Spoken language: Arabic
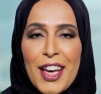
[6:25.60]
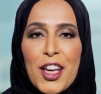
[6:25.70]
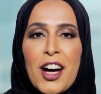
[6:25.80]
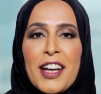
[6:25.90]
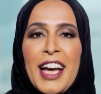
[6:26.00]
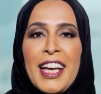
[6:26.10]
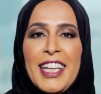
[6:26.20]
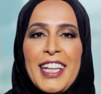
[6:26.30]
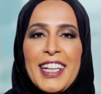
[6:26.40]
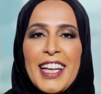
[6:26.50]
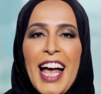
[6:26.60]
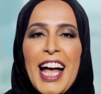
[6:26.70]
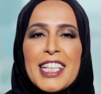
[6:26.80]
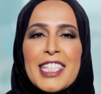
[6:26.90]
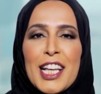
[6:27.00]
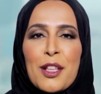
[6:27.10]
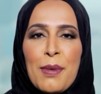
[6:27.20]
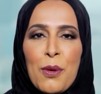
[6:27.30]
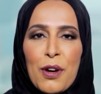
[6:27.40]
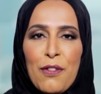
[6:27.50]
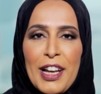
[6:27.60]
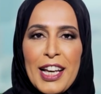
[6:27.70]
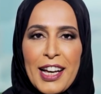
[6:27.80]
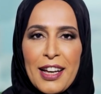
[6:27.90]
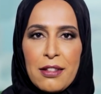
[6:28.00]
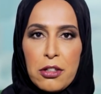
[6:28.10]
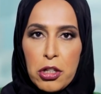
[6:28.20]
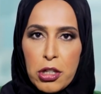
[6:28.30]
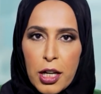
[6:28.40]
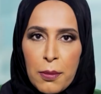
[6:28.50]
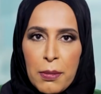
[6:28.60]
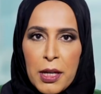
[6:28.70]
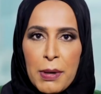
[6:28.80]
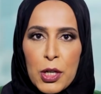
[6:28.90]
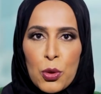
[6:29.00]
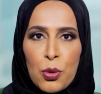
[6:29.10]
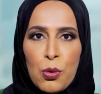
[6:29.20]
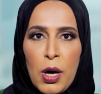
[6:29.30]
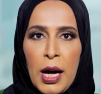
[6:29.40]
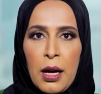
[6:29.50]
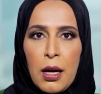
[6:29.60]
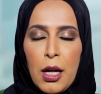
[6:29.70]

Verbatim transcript: كان حين حزت موقف الأخت تنتقم من مرت أخوها